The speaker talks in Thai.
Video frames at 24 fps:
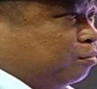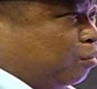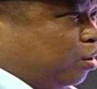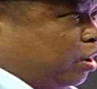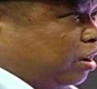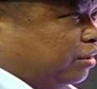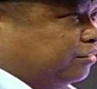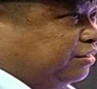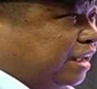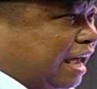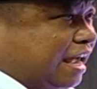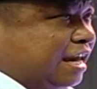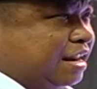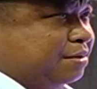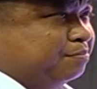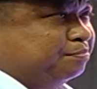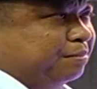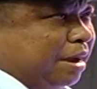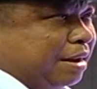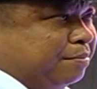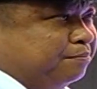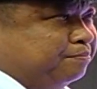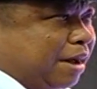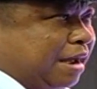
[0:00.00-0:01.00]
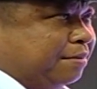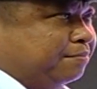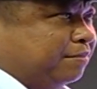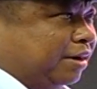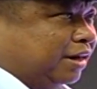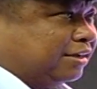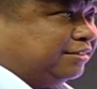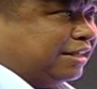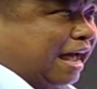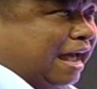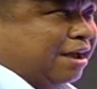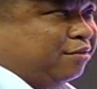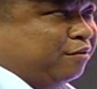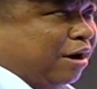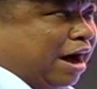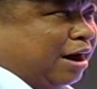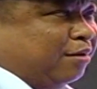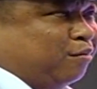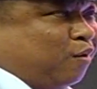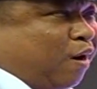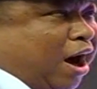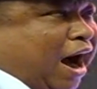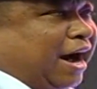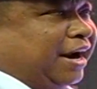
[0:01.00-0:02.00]
มอเตอร์ไซค์ที่แป้นแป้นๆมาซ้ายขวา
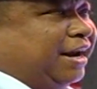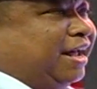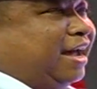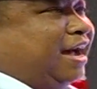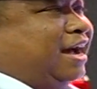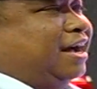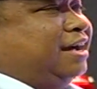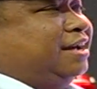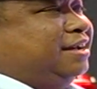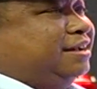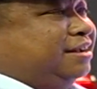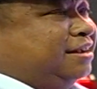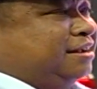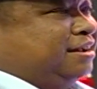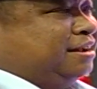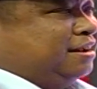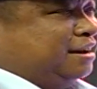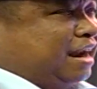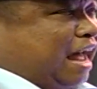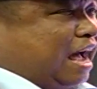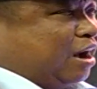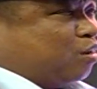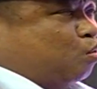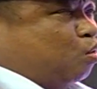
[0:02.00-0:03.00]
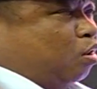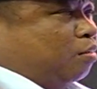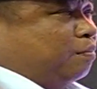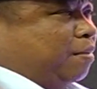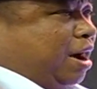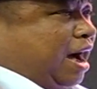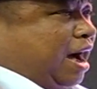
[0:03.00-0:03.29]
ขวานะอันนี้ก็อันนี้ก็จะ